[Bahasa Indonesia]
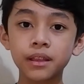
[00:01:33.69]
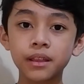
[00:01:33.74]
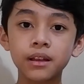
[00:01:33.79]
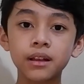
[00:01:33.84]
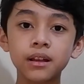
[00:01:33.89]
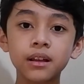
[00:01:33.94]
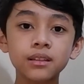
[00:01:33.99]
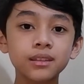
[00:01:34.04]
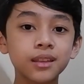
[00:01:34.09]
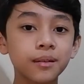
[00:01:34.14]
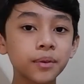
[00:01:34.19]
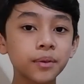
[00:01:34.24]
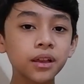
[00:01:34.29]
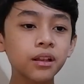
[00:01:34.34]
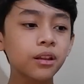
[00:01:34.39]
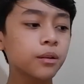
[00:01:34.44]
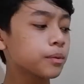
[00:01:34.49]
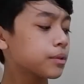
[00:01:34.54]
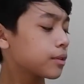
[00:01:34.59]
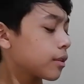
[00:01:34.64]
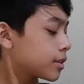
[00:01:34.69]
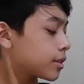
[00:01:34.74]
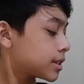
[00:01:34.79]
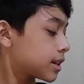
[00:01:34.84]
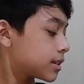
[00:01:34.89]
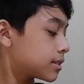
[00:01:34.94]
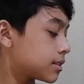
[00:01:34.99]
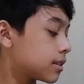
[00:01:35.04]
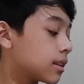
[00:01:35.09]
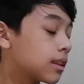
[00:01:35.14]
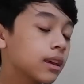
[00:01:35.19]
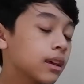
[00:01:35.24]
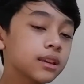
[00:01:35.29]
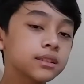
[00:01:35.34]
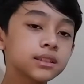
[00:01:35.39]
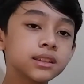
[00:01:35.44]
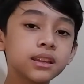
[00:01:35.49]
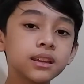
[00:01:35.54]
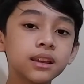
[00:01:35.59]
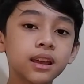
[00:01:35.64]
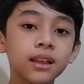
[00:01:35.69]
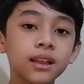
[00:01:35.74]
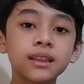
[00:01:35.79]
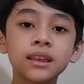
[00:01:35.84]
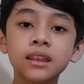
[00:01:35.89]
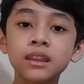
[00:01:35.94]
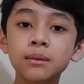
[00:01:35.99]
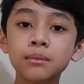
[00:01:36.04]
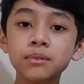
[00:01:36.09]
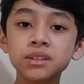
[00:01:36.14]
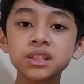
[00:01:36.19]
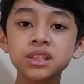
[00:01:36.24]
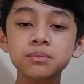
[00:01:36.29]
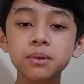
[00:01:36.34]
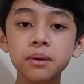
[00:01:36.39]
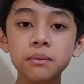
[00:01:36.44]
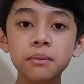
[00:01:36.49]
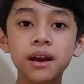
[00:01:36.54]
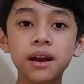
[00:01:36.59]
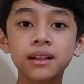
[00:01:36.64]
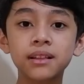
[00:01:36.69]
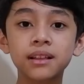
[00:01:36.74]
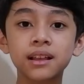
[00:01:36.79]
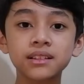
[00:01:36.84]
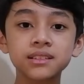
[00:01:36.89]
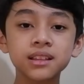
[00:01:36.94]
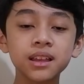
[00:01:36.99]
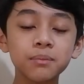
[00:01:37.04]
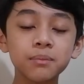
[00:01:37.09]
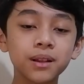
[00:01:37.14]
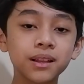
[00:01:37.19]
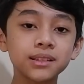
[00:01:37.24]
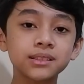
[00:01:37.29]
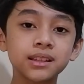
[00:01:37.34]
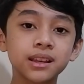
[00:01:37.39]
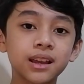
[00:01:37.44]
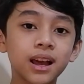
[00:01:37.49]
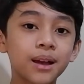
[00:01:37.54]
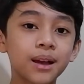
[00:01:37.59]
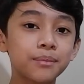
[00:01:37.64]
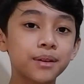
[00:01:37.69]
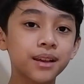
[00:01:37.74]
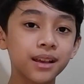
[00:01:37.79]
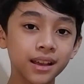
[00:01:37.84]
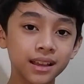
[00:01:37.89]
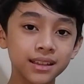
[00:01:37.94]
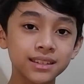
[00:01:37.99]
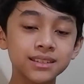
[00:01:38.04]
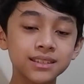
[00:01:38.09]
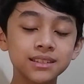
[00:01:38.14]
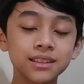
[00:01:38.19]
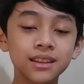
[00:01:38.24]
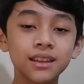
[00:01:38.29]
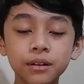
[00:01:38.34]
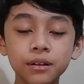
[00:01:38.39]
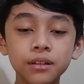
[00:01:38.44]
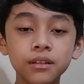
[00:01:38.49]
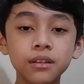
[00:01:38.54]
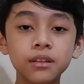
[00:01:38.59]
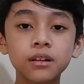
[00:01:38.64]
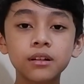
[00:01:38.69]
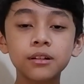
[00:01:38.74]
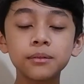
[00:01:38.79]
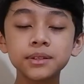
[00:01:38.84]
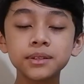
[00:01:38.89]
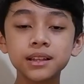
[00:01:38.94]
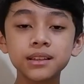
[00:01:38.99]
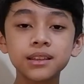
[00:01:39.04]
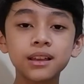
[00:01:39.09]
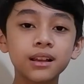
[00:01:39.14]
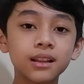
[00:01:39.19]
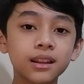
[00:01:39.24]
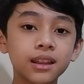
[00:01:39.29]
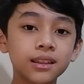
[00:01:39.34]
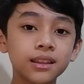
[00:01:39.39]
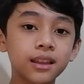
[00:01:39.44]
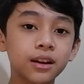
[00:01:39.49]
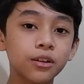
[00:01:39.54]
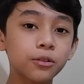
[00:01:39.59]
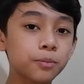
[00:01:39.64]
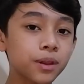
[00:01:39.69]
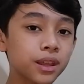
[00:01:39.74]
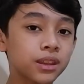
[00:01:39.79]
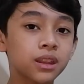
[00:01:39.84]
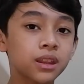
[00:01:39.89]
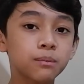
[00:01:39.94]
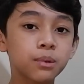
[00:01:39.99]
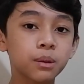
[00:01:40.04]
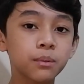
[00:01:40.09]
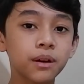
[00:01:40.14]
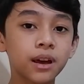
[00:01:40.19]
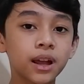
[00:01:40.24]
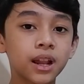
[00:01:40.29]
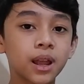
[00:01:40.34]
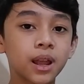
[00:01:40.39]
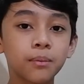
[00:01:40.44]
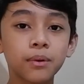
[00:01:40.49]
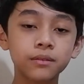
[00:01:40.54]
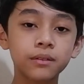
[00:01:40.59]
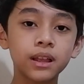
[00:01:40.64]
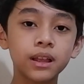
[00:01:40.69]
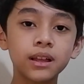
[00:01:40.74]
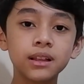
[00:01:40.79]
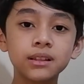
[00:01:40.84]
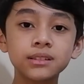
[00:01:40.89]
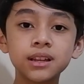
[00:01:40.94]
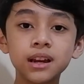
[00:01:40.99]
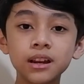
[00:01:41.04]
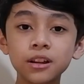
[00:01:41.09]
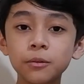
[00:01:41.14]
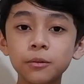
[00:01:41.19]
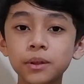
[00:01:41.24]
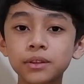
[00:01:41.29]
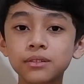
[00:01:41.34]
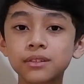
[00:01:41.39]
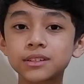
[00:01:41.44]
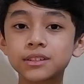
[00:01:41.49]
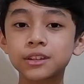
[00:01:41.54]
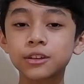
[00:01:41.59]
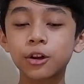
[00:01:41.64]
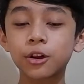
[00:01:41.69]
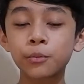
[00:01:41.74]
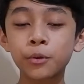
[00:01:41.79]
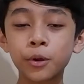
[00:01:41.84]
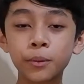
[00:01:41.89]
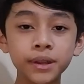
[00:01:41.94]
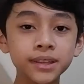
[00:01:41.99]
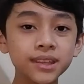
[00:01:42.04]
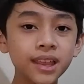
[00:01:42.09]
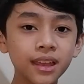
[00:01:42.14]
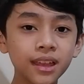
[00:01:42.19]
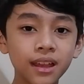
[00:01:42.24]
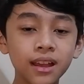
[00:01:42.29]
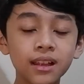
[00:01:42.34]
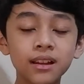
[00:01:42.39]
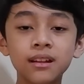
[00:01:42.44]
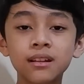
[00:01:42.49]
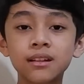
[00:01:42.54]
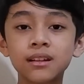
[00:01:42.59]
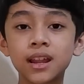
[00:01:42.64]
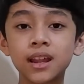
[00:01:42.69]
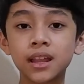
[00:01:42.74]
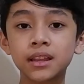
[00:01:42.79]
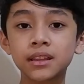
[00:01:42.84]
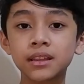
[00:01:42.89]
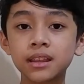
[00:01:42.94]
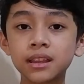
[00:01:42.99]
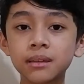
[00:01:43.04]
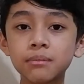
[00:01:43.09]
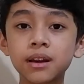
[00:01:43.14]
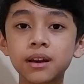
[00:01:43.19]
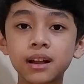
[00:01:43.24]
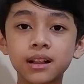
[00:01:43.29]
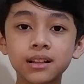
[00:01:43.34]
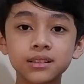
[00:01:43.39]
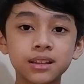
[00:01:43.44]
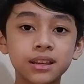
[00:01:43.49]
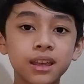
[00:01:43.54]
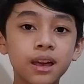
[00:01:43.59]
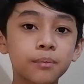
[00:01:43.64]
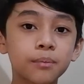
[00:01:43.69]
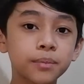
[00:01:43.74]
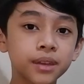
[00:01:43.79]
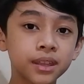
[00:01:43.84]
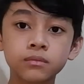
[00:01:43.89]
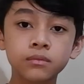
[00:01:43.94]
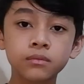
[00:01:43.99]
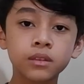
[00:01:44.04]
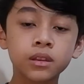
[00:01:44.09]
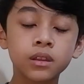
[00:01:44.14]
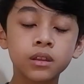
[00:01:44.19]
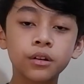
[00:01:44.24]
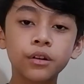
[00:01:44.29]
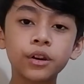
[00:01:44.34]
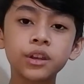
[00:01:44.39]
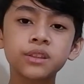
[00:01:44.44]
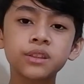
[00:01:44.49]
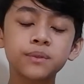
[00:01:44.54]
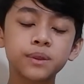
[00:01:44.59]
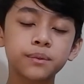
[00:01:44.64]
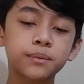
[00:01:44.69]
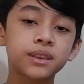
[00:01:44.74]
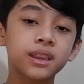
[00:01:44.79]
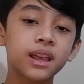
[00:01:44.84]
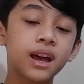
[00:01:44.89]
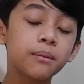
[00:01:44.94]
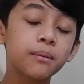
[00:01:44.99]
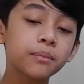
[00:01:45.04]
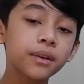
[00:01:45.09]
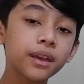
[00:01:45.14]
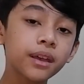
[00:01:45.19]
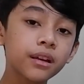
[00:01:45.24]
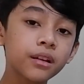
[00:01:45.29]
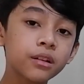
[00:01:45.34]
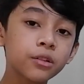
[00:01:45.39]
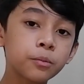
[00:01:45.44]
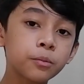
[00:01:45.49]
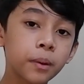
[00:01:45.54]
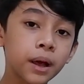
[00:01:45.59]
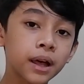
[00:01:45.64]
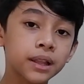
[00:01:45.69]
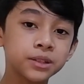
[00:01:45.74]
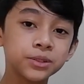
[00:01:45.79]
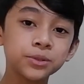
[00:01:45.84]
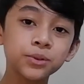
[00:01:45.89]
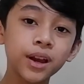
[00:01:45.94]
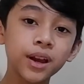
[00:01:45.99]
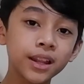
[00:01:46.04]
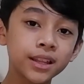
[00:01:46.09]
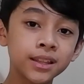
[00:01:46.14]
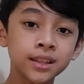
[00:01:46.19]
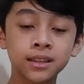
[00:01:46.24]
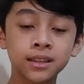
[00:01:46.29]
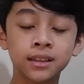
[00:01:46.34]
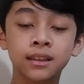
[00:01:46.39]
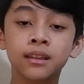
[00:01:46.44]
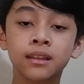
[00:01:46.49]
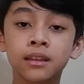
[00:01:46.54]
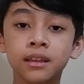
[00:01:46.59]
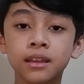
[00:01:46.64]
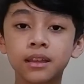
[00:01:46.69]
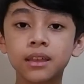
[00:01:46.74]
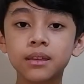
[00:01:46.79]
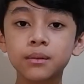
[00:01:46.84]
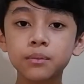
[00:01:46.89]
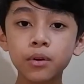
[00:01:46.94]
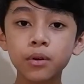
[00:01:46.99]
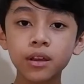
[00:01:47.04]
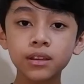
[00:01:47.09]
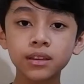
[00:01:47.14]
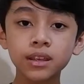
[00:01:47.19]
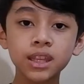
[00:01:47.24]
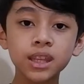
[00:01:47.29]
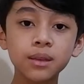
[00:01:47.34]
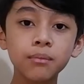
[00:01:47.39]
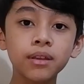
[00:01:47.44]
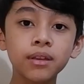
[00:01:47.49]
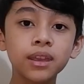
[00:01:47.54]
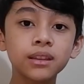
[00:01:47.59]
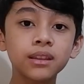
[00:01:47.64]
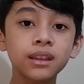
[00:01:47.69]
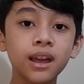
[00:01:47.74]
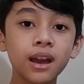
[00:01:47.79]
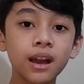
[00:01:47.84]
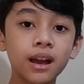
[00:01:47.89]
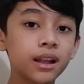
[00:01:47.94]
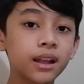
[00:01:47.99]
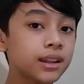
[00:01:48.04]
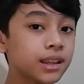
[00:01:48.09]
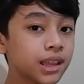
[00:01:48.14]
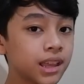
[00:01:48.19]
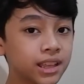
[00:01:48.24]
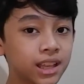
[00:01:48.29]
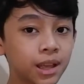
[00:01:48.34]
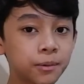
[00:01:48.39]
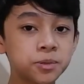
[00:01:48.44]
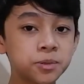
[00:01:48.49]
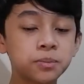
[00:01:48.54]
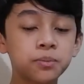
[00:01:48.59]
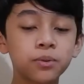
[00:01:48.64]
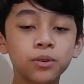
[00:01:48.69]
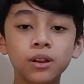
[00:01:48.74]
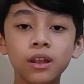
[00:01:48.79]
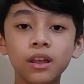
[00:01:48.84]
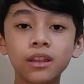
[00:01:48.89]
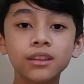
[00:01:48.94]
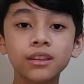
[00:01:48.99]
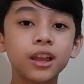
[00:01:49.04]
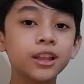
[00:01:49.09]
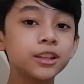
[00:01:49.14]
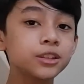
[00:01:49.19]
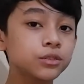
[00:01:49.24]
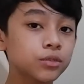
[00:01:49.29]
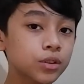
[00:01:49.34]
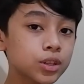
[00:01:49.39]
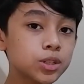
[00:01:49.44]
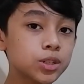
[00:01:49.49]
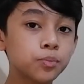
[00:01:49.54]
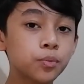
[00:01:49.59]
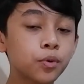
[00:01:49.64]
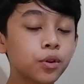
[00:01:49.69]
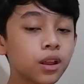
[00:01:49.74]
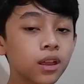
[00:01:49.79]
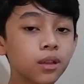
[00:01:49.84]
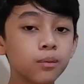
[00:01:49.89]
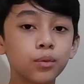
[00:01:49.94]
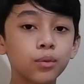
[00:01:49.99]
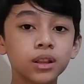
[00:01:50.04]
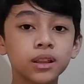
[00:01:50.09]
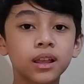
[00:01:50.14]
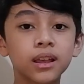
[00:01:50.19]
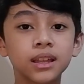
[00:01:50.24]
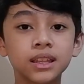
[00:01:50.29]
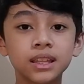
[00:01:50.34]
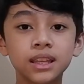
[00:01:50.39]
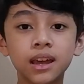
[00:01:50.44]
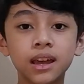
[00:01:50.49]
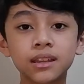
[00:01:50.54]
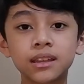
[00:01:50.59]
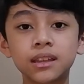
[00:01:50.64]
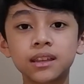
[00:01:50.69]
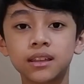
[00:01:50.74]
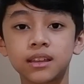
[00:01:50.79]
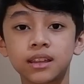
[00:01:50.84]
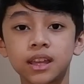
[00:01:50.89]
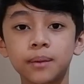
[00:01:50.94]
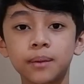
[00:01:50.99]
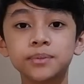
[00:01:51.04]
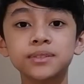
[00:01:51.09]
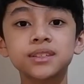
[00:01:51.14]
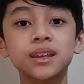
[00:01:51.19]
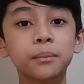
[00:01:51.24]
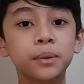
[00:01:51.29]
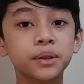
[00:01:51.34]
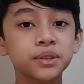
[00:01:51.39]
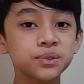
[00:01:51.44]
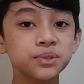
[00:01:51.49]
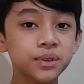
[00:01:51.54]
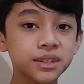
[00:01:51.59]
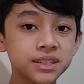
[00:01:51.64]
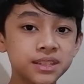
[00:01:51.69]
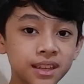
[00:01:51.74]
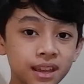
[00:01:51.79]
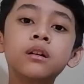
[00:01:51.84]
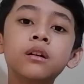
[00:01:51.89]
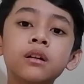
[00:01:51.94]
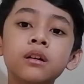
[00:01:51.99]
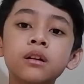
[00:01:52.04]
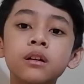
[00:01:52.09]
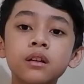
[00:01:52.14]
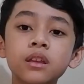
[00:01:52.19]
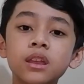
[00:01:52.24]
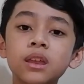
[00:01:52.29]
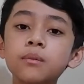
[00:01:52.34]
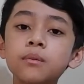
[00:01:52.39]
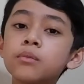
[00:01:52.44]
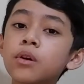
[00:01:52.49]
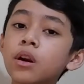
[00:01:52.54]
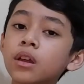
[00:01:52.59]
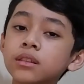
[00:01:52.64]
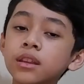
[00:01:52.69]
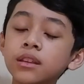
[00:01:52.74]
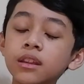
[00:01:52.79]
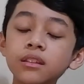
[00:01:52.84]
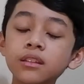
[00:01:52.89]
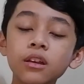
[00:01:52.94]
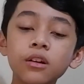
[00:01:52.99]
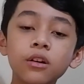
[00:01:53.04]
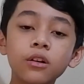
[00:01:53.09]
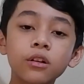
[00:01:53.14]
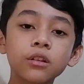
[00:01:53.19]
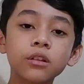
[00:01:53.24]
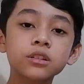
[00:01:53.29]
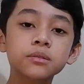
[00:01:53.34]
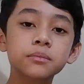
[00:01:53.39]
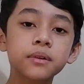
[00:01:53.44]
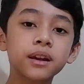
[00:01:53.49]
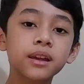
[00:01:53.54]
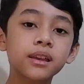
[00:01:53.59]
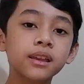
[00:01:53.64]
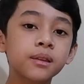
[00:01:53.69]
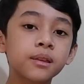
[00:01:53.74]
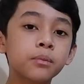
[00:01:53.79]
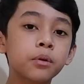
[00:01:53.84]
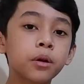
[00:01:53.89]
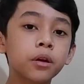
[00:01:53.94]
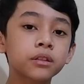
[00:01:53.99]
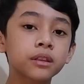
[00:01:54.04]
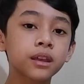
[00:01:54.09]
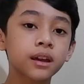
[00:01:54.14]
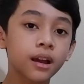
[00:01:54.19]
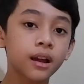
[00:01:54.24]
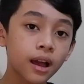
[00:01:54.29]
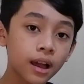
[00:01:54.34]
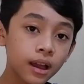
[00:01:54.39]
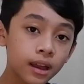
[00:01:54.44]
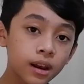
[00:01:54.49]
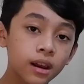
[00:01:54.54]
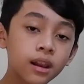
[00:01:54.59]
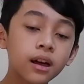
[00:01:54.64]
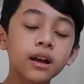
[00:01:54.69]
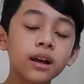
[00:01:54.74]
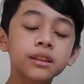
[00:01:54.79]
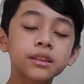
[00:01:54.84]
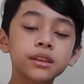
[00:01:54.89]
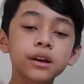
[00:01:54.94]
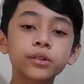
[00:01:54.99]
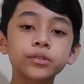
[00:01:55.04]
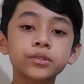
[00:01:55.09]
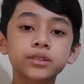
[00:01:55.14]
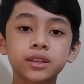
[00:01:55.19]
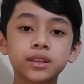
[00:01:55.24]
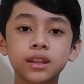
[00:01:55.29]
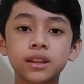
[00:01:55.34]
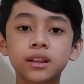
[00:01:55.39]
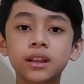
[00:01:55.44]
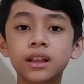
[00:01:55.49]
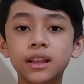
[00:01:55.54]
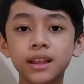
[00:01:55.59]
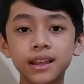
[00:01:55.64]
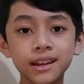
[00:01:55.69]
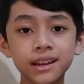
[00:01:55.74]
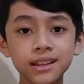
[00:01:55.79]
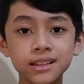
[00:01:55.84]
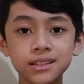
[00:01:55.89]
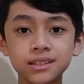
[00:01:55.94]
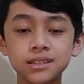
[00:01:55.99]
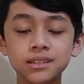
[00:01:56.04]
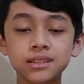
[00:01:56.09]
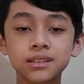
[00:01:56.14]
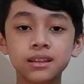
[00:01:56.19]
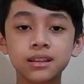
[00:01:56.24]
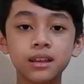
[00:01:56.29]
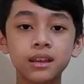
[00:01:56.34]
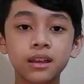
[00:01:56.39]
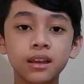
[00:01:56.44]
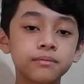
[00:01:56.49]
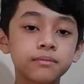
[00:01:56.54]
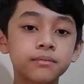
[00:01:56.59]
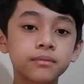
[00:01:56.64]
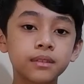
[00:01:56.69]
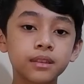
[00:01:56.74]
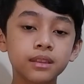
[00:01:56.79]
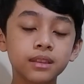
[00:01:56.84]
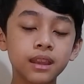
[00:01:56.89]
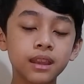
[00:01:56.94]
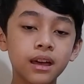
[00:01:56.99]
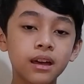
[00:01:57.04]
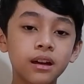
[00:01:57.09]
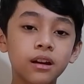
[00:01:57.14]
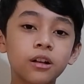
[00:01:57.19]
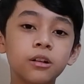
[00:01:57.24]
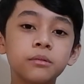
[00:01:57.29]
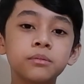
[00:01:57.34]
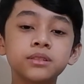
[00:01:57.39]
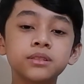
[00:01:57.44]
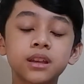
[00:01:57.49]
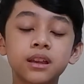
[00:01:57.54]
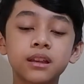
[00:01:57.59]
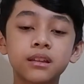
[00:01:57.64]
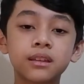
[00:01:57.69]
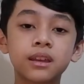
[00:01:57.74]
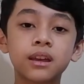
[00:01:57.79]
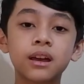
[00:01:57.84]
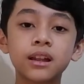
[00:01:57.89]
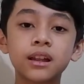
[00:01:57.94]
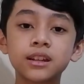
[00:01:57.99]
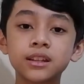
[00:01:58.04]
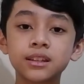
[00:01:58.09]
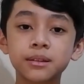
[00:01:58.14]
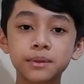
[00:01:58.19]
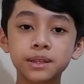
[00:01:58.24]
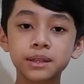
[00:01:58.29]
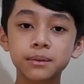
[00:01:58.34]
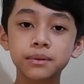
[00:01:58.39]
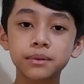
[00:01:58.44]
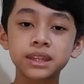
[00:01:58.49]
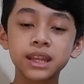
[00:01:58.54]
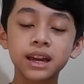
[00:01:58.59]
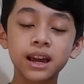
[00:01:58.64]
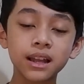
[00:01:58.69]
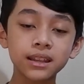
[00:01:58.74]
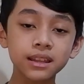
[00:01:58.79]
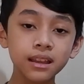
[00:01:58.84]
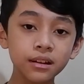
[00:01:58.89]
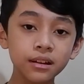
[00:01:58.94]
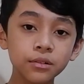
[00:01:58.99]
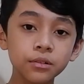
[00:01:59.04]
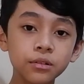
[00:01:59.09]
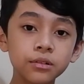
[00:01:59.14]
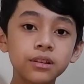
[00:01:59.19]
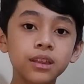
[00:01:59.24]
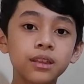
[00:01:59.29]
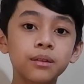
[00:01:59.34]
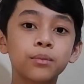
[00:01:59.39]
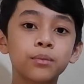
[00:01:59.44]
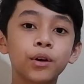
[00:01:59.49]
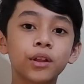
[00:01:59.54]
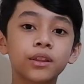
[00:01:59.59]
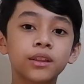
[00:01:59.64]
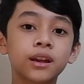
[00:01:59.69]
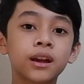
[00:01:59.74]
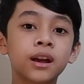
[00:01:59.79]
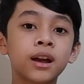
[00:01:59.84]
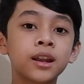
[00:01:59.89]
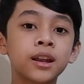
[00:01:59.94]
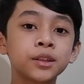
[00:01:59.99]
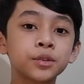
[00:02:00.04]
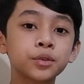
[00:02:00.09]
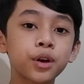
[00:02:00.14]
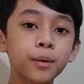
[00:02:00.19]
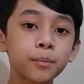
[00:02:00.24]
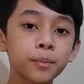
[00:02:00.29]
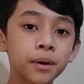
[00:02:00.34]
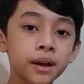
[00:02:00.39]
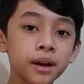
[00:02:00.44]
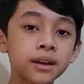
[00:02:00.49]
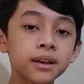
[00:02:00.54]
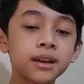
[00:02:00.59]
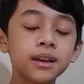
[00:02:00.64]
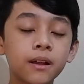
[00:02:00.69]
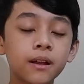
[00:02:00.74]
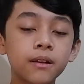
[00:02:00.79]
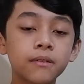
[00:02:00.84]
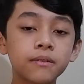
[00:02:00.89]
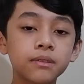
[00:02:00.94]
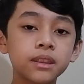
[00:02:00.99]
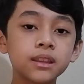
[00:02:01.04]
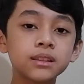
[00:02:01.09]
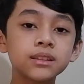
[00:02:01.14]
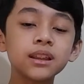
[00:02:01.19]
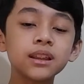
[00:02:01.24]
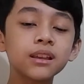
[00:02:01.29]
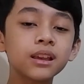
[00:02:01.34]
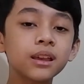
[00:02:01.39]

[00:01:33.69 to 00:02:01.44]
Tapi kalau menurut saya sendiri sih, kayaknya ini masih berbahan dasar plastik ABS. Kalau misalnya kalian tahu platinum berbahan apa, jangan lupa tulis di kolom komentar ya. Nanti bakal saya pin. Oh ya teman-teman, hampir kelupaan juga nih. Keyboard ini menyediakan keycaps puller dan switch puller buat ganti-ganti keycaps sama switch ya. Keyboard ini tergolong sebagai keyboard TKL atau ten keyless. Nah, kalau misalnya ada teman-teman yang nggak tahu keyboard TKL itu apa, jadi